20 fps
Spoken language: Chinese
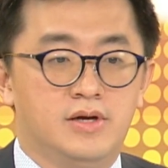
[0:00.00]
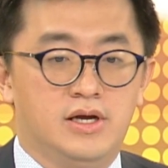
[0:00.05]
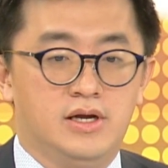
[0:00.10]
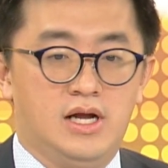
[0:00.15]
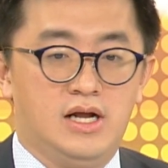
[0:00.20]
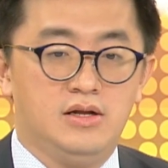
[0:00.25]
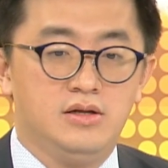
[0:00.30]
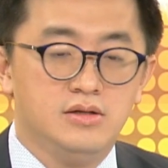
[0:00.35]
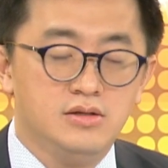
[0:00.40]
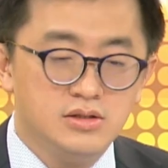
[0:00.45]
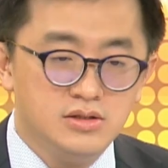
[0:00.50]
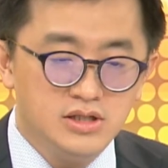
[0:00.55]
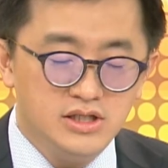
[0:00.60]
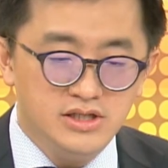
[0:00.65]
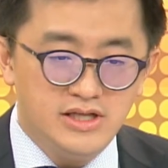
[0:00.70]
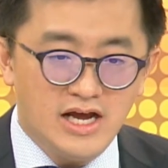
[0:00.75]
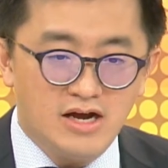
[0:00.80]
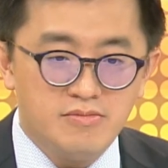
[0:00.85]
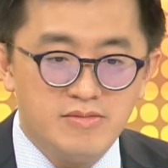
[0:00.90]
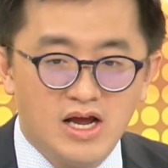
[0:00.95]
对？啊，你
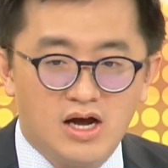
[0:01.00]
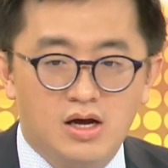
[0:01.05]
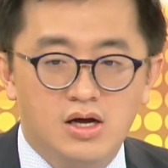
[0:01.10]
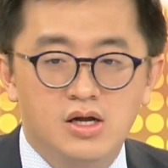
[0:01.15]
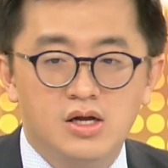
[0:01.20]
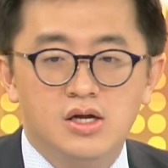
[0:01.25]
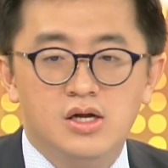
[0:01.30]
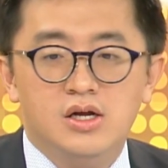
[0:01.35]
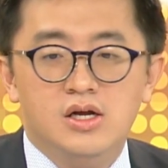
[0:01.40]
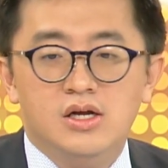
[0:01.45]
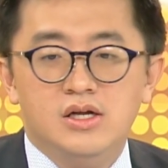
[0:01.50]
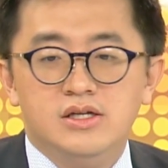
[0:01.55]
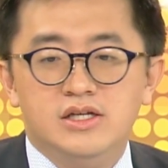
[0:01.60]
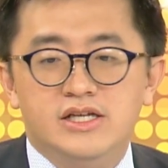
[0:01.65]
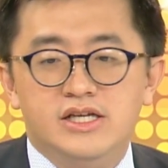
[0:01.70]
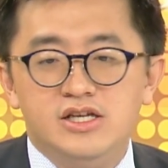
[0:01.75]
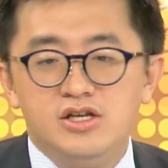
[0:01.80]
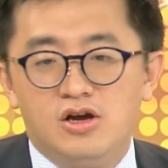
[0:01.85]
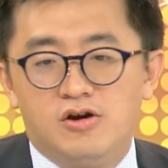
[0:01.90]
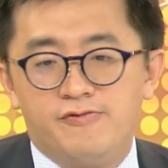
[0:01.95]
两秒，你
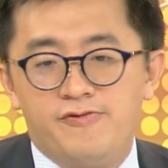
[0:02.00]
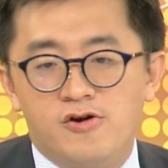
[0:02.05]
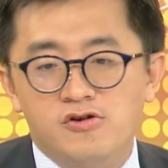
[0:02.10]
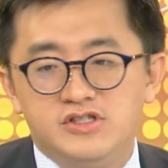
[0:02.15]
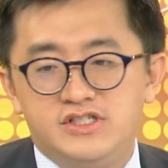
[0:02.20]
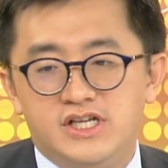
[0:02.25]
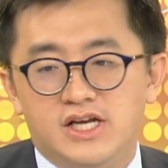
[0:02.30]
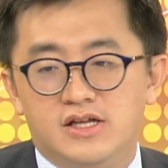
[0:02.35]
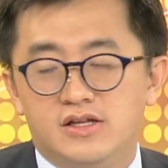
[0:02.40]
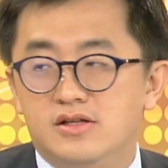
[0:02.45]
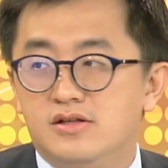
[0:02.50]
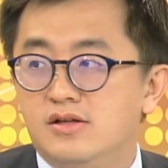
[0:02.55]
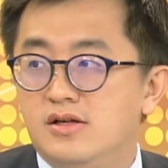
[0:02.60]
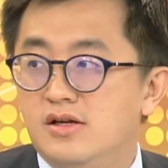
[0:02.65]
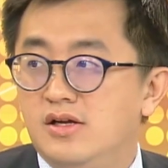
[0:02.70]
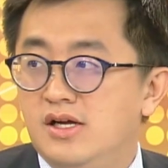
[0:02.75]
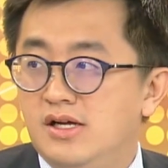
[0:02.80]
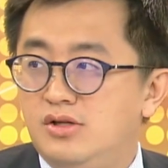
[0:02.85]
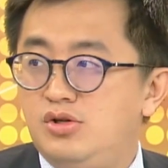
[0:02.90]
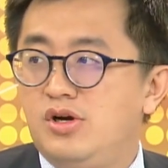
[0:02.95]
一有风险，不用
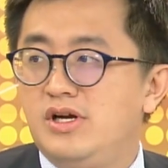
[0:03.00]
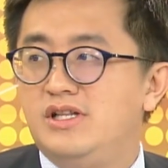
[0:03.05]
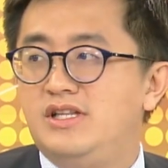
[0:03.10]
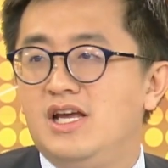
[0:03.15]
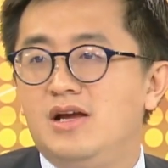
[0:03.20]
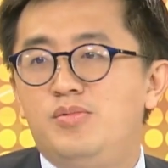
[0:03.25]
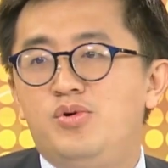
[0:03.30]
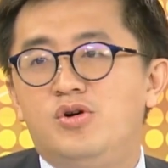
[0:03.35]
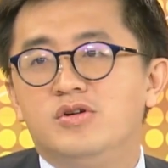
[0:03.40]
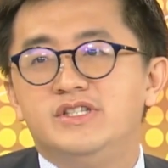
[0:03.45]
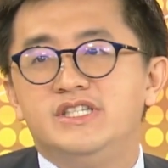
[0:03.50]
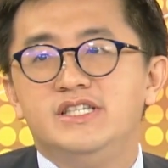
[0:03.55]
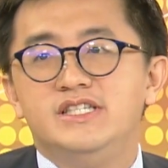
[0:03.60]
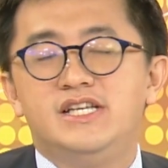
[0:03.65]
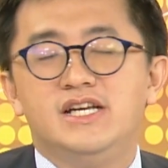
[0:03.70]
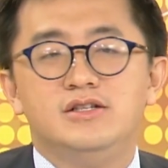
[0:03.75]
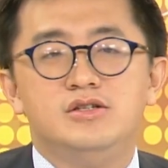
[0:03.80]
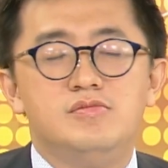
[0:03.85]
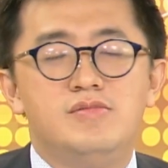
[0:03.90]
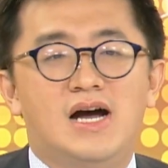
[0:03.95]
避了。对，跌破季
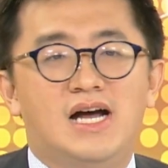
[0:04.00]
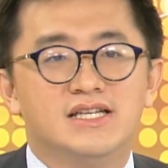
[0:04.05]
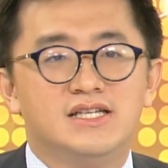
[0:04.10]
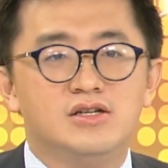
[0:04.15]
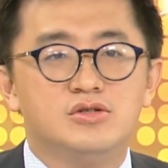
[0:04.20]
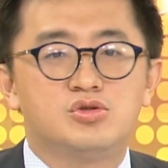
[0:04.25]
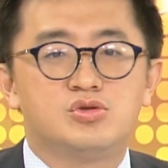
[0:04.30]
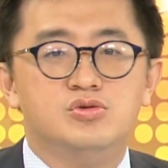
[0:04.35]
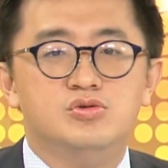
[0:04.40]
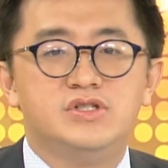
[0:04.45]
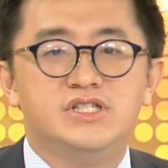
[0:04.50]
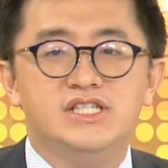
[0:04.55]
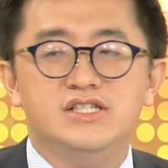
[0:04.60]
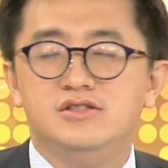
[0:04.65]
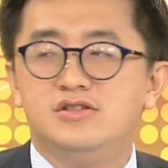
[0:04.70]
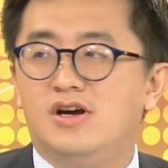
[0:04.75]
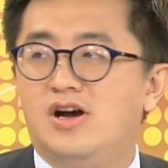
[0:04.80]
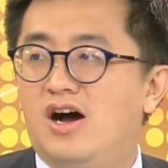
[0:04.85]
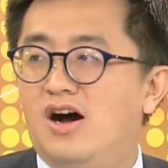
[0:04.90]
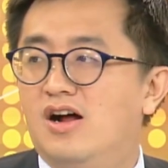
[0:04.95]
线就马上出清
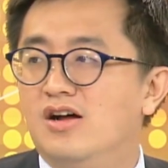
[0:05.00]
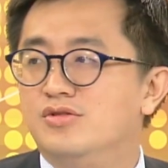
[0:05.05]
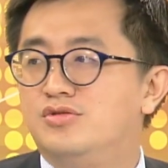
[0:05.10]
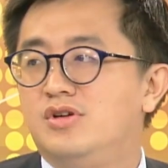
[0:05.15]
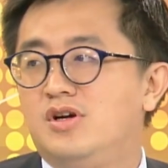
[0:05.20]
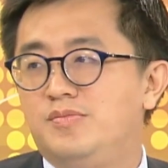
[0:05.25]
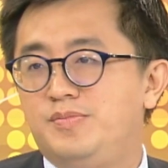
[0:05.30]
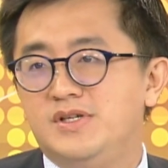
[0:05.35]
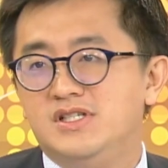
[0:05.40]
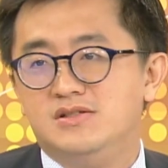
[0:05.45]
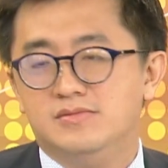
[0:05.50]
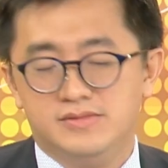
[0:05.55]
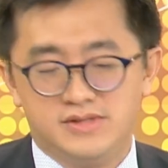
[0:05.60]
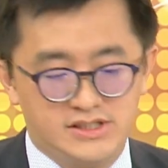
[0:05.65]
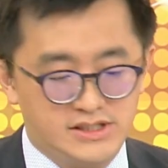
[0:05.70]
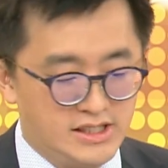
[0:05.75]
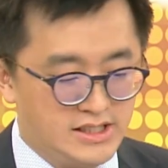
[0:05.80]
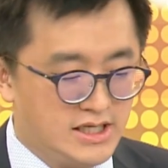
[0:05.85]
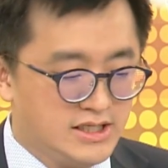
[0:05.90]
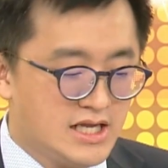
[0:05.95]
就好了，需要避什么
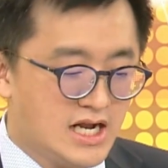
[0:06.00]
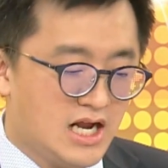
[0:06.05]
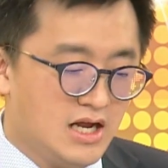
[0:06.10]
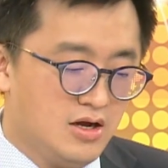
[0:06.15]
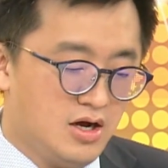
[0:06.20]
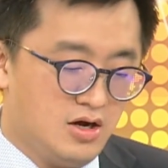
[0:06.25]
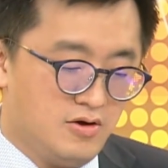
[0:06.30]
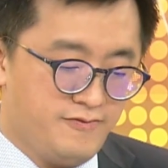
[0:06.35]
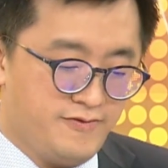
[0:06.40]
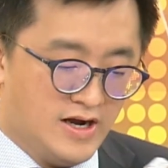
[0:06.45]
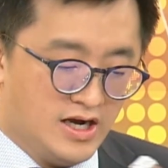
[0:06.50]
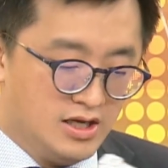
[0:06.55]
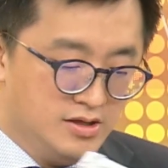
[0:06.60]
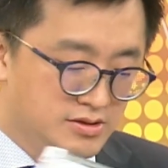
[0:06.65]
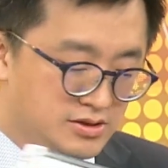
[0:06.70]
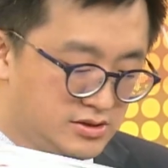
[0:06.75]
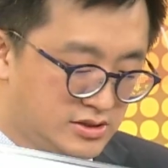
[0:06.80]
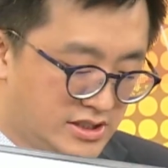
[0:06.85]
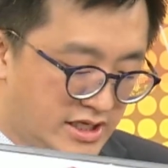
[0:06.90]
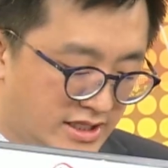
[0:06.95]
险？那当然哦，法
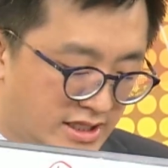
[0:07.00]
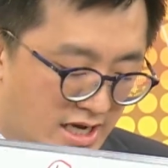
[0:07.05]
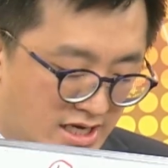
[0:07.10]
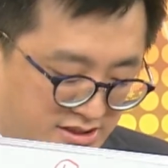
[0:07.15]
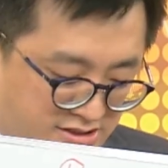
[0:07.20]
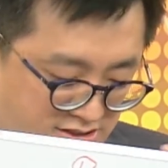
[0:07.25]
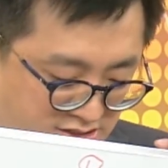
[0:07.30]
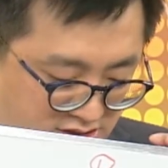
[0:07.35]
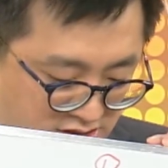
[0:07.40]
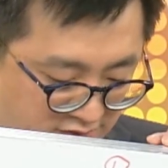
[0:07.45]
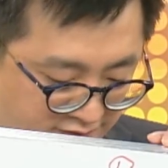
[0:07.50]
人给大家四